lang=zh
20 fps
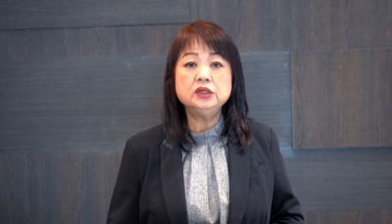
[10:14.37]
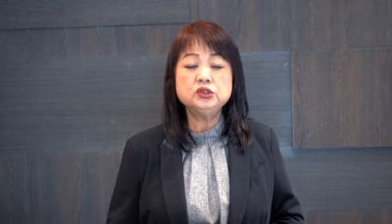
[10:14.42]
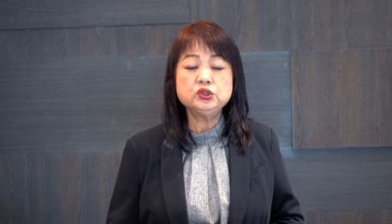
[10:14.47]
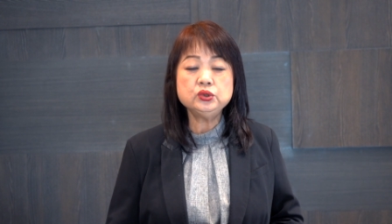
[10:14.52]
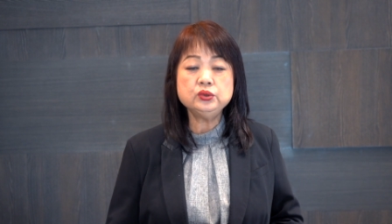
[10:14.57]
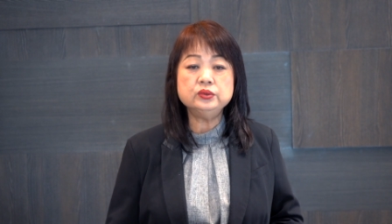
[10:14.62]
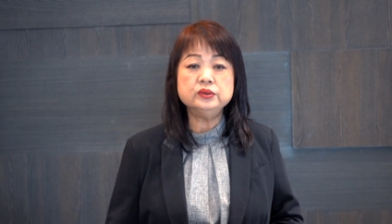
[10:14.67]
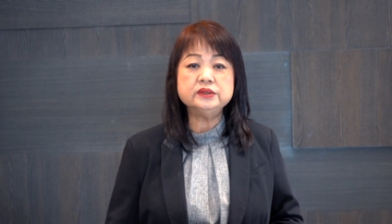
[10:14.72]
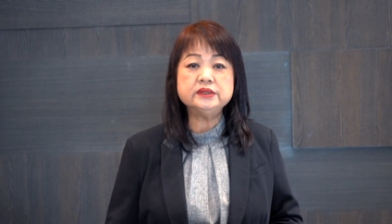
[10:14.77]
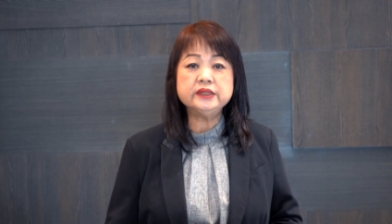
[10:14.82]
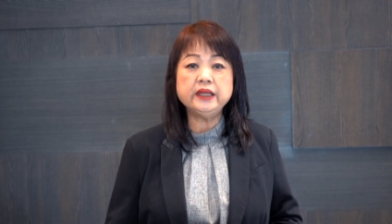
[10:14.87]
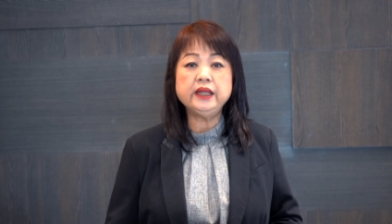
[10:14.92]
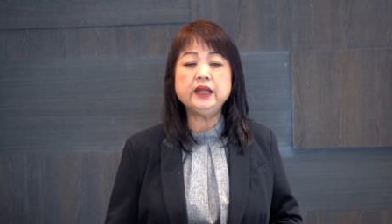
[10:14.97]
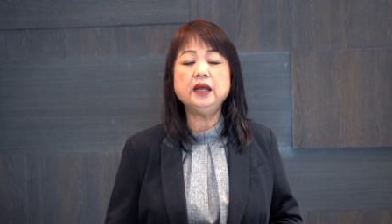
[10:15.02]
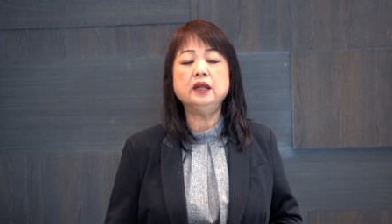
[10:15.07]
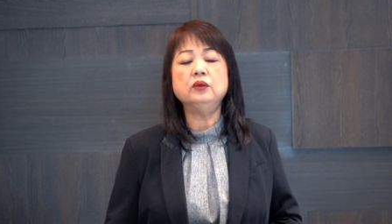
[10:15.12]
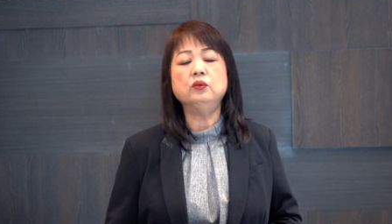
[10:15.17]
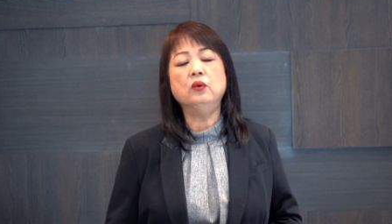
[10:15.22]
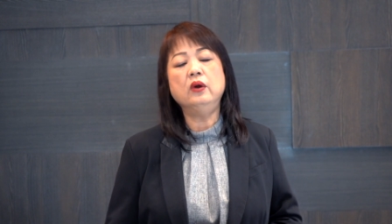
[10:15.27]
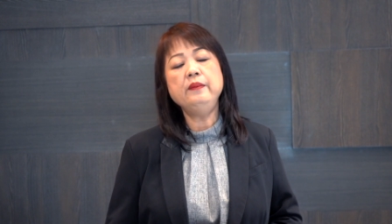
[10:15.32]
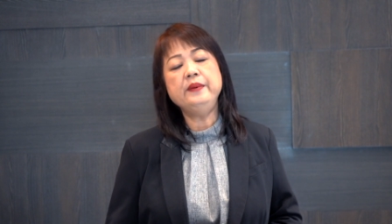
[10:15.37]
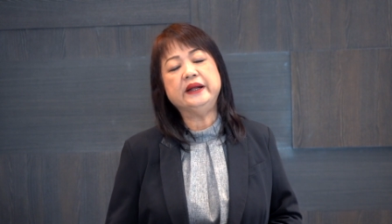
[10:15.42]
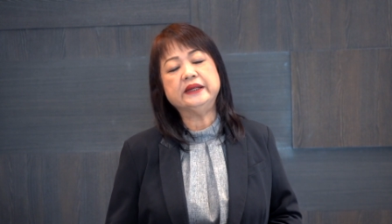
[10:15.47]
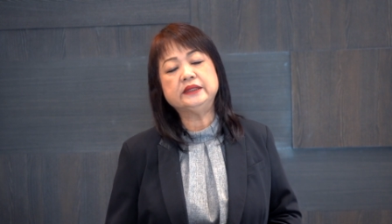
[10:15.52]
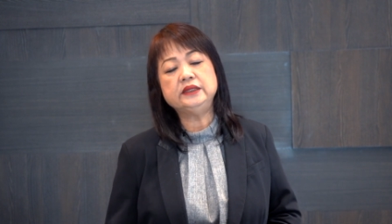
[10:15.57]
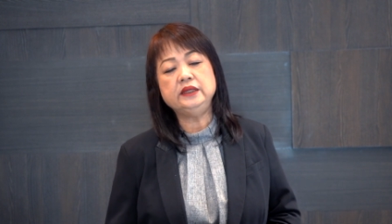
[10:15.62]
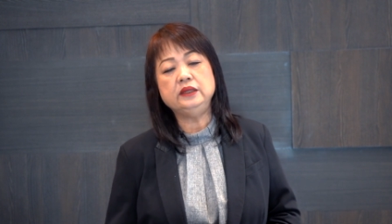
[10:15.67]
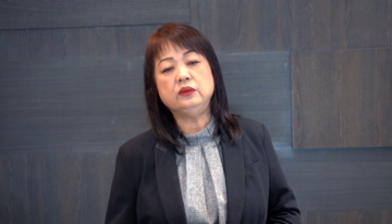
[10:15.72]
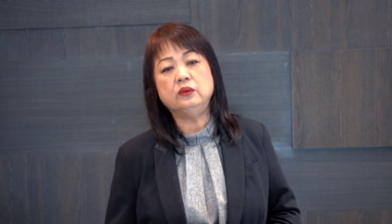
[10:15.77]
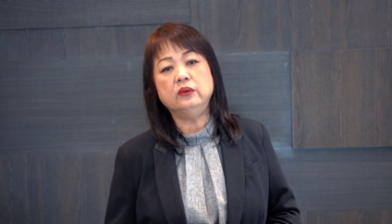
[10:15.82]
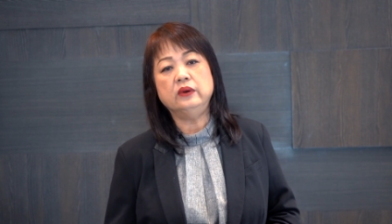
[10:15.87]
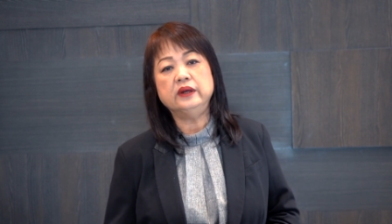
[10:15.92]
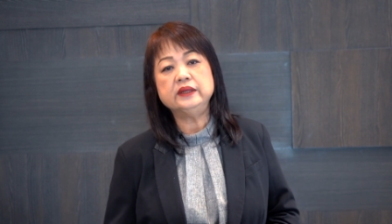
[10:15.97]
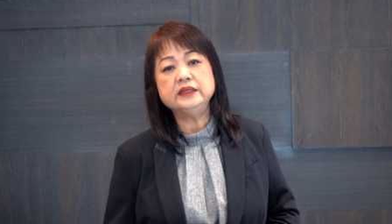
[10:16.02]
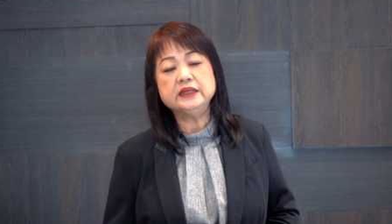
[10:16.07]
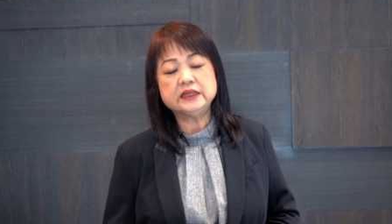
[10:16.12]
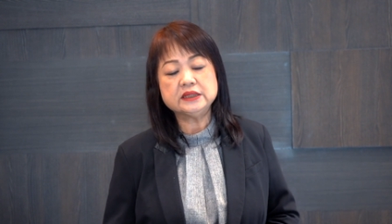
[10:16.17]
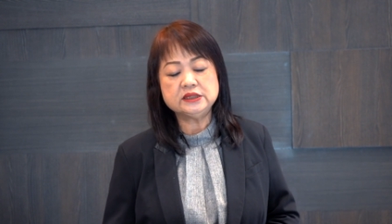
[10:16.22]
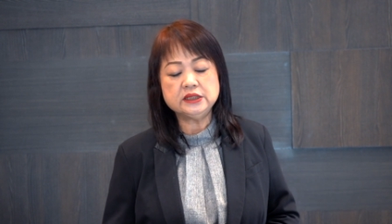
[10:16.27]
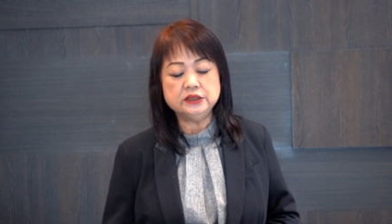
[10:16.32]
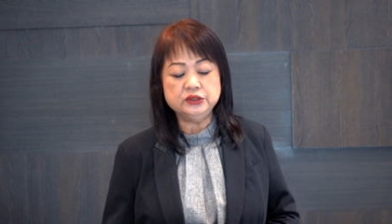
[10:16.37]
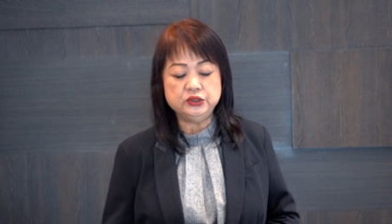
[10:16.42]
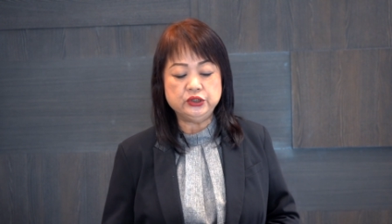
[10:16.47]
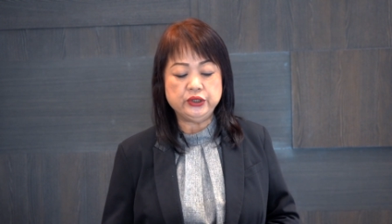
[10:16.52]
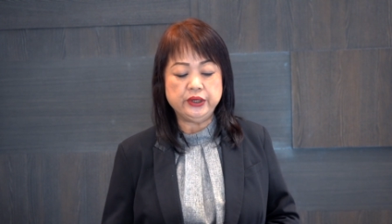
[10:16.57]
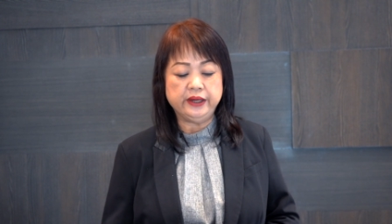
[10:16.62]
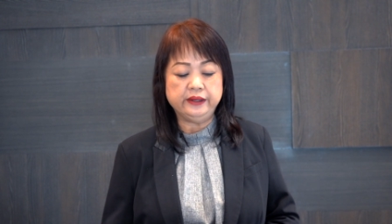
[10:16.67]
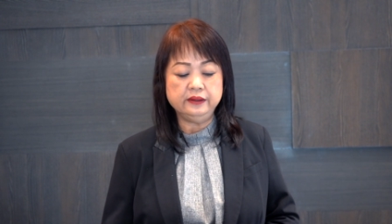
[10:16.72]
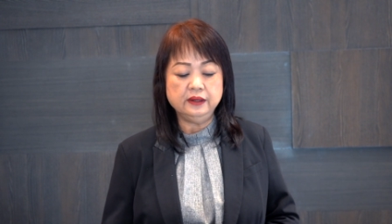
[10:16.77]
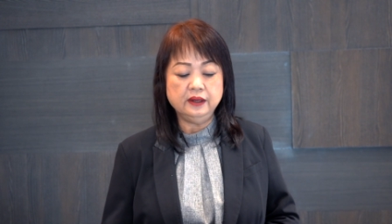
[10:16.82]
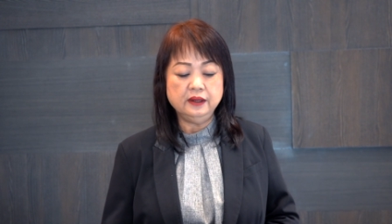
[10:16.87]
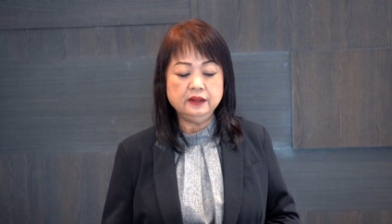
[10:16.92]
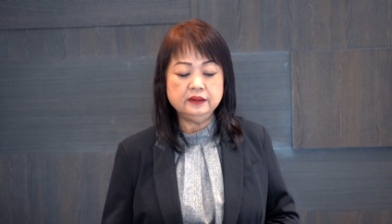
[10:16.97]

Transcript: 处这个罗马帝国这个政权，